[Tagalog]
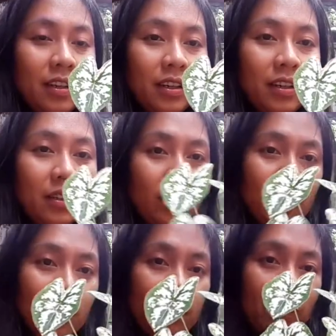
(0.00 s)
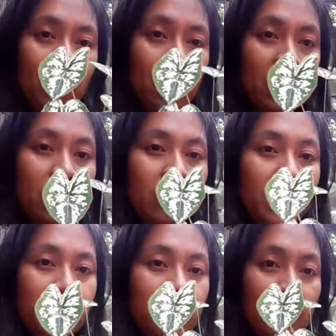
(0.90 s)
And also, it's called
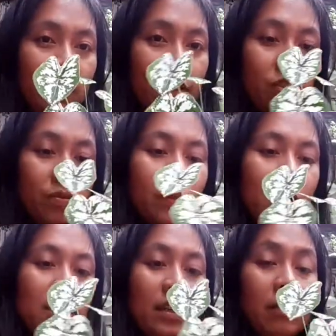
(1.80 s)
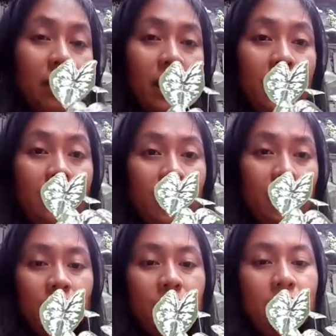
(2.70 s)
dwarf caladium kasi maliit
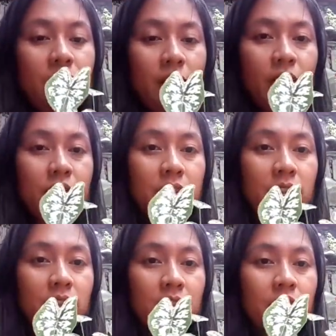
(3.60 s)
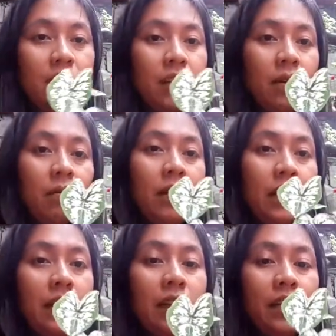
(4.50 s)
yung leaves niya.
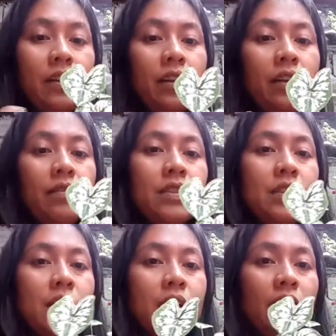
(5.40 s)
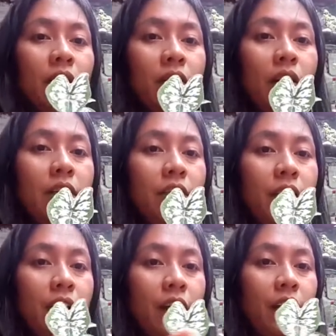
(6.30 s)
Maliit lang yung leaves niya, yung leaf
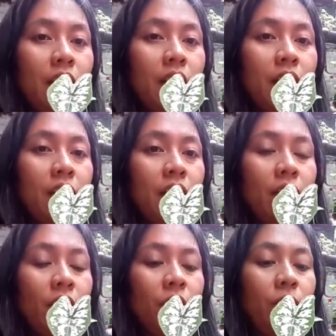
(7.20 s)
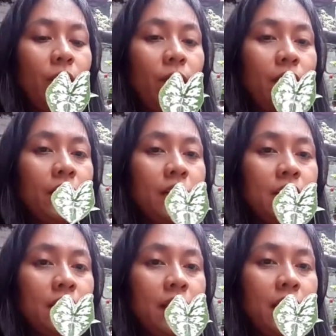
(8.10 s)
niya. Compared
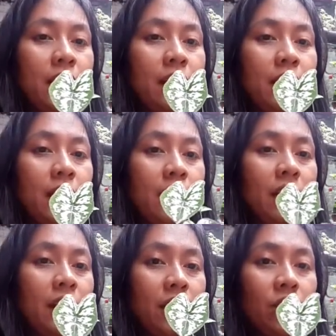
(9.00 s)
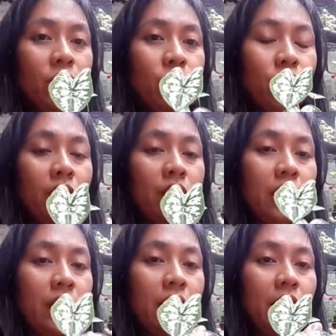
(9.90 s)
sa usual
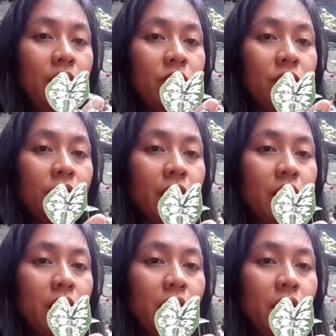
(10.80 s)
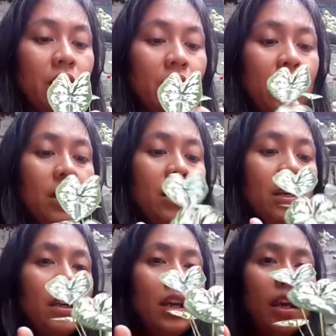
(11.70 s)
na caladium varia.
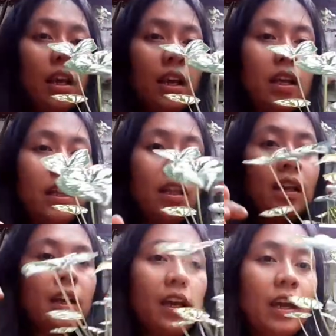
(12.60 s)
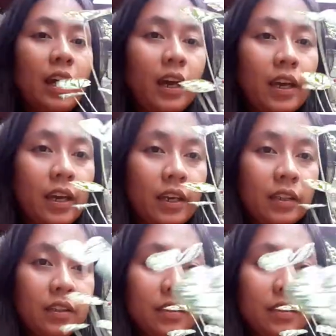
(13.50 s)
And, ayan.